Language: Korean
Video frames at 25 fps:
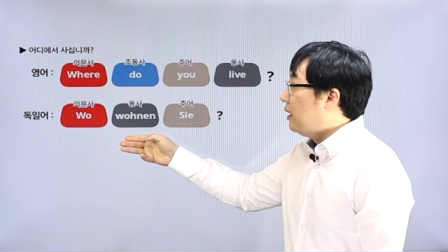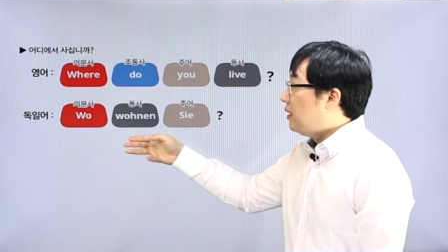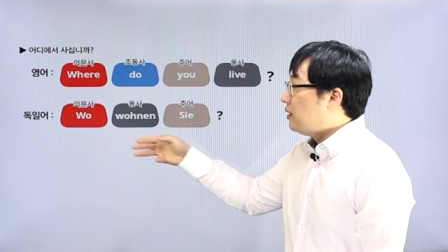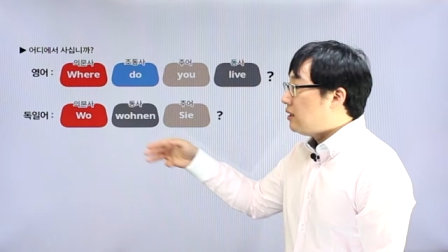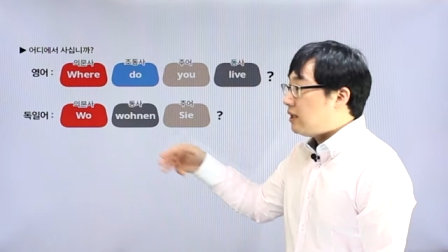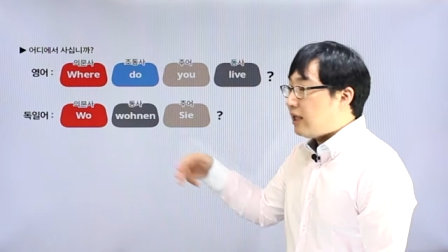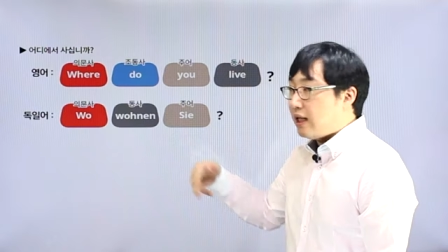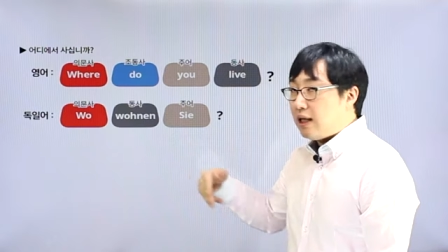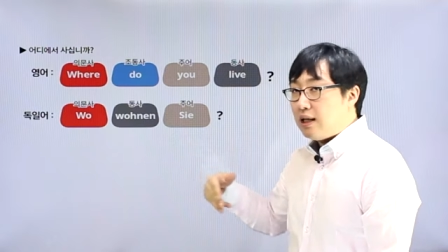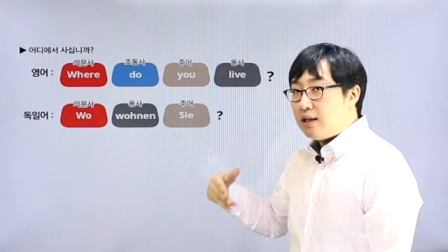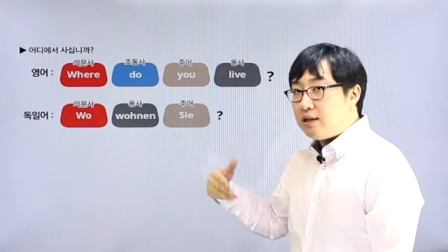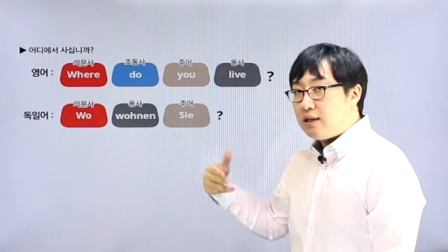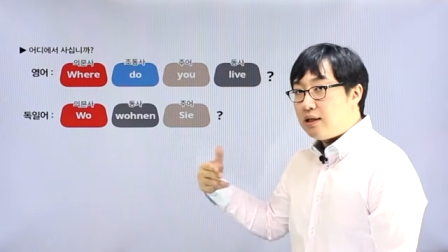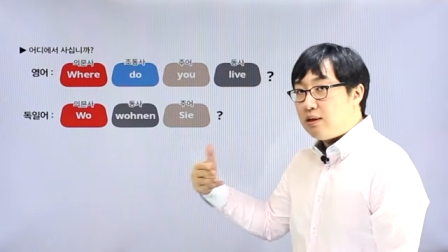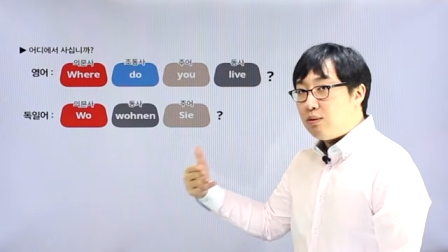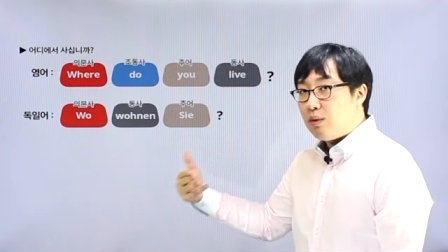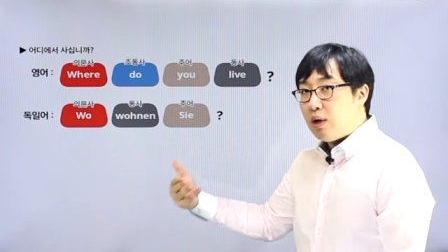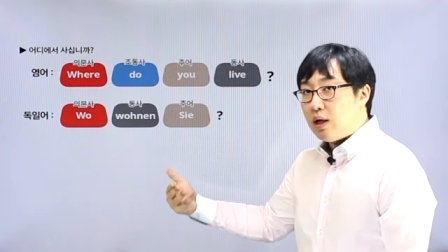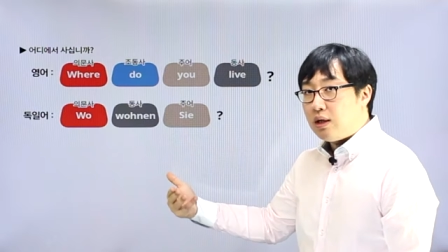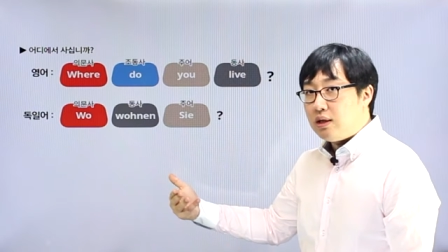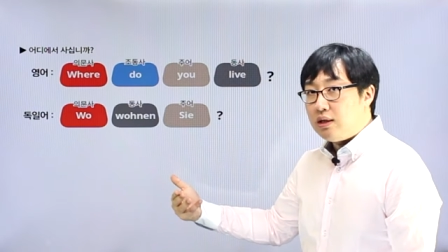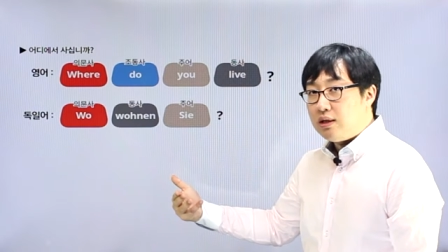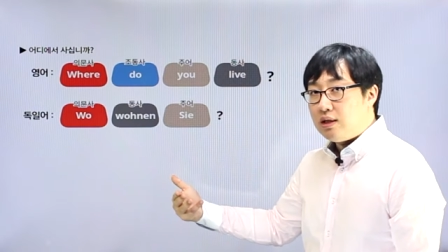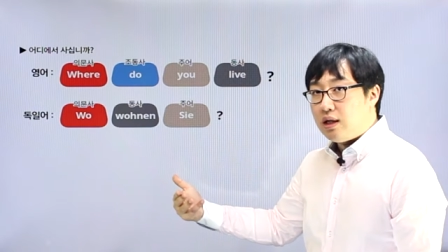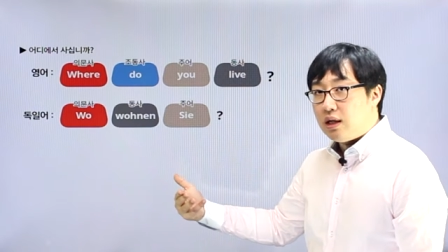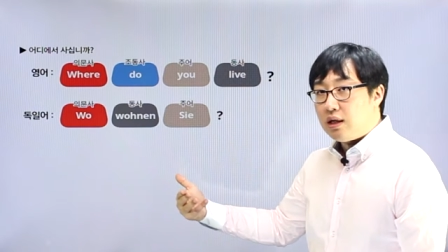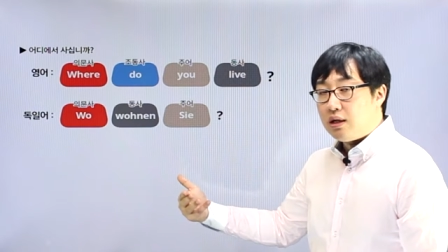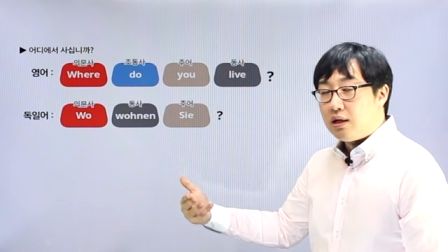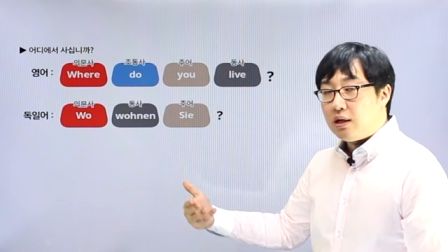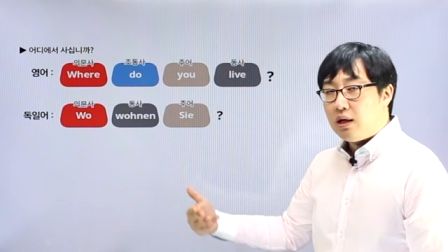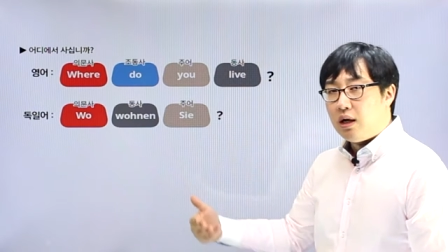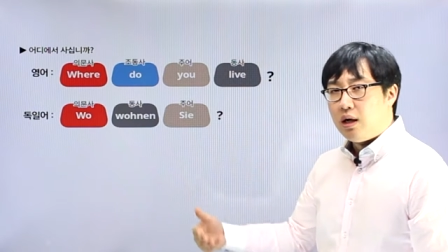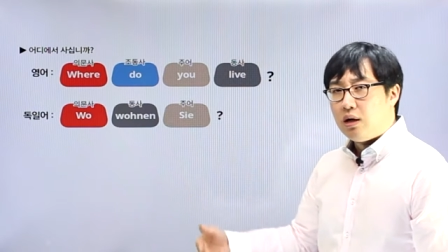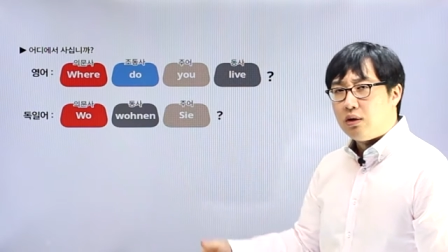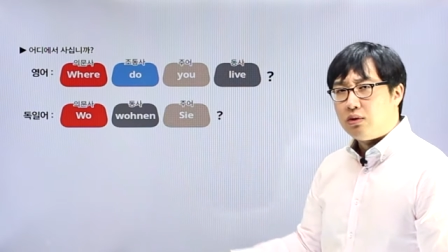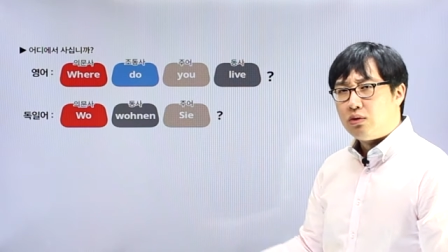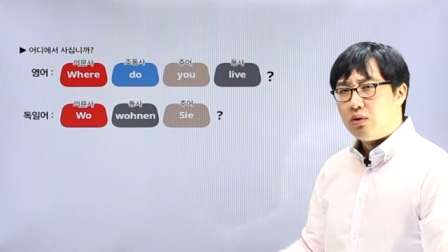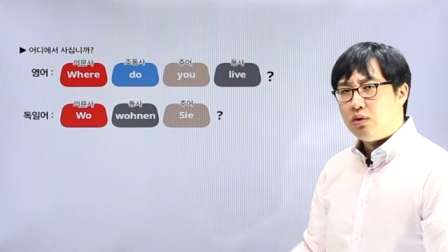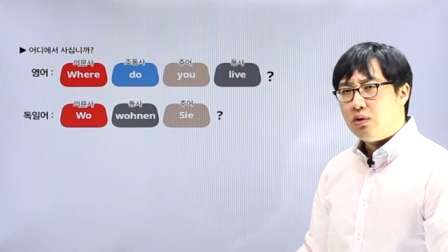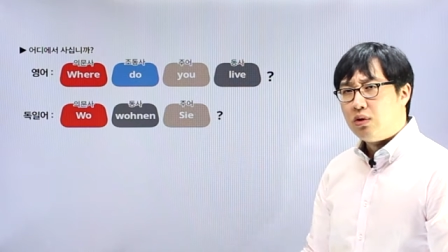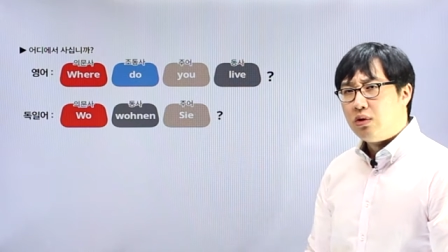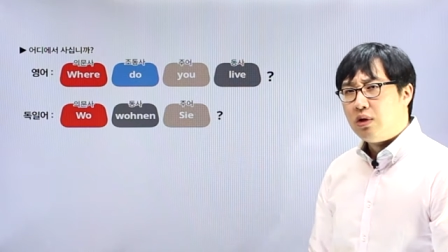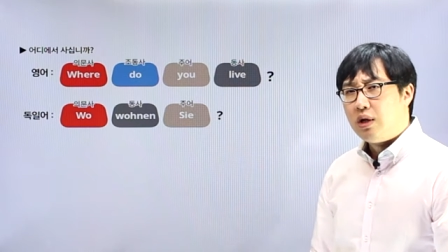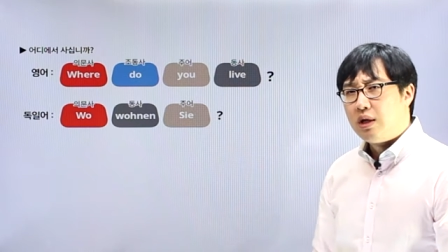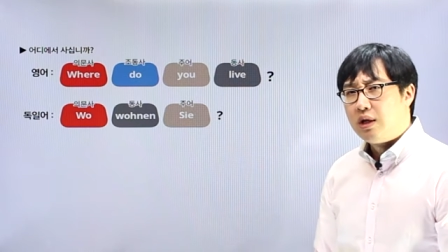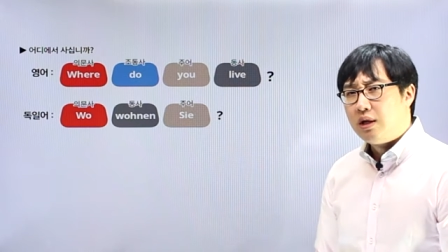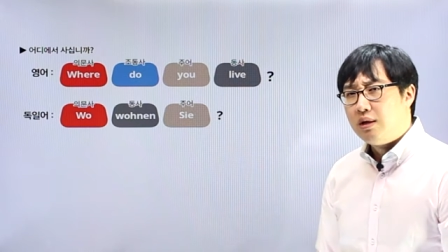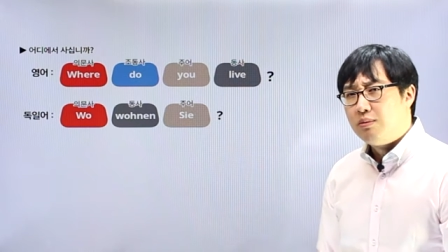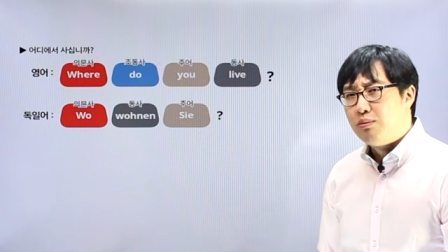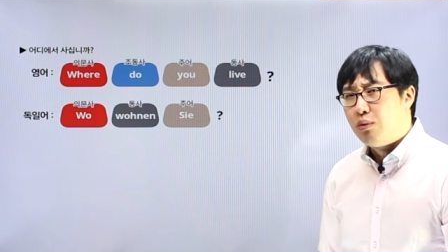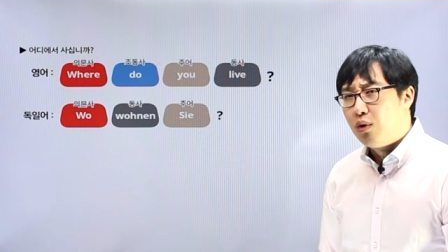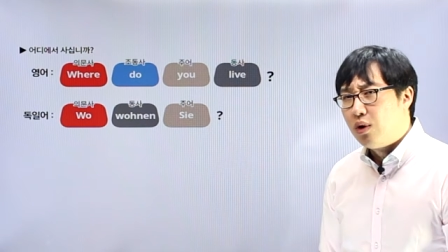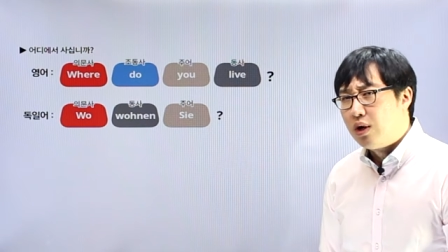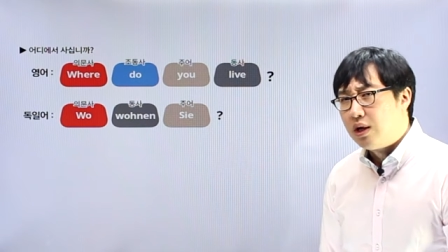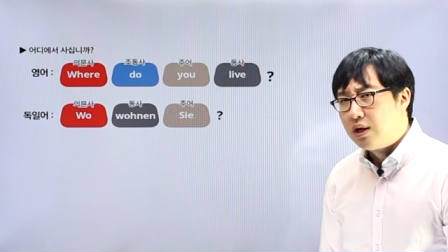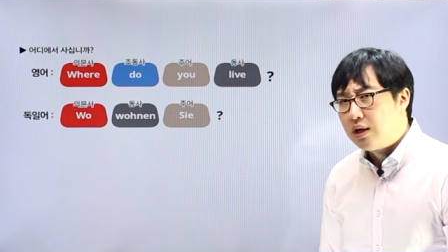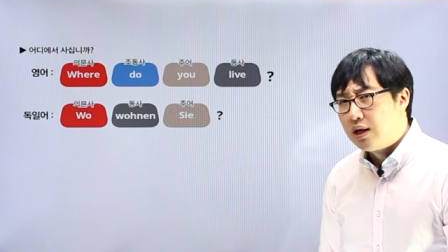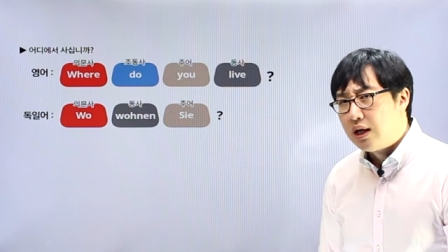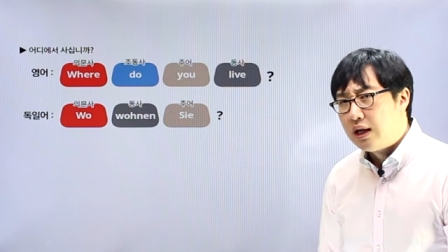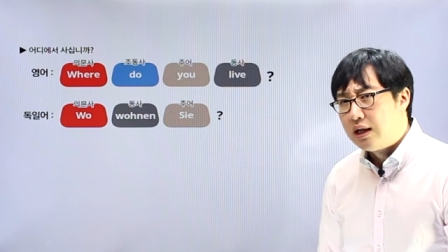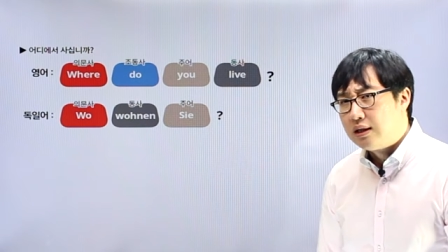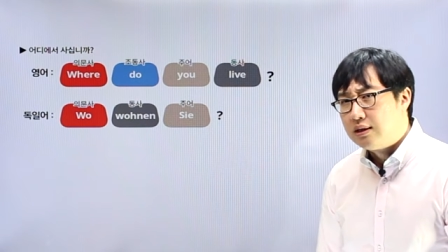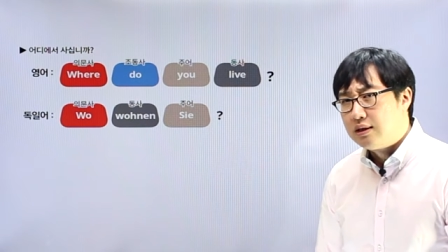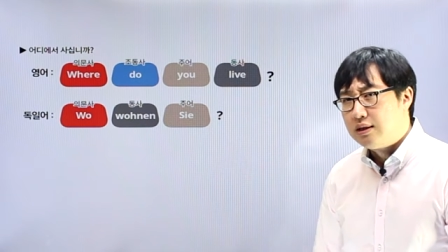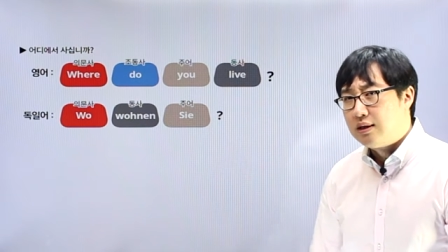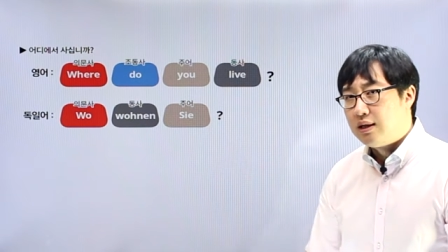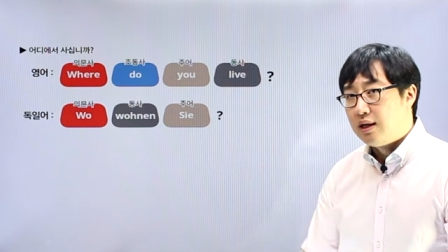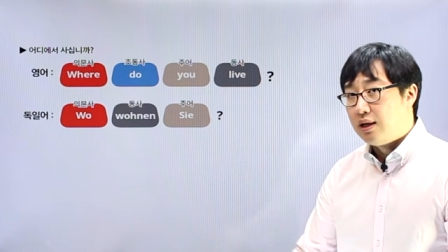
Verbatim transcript: 제가 지금 하는 얘기가 저 얘기를 뭐하러 하지?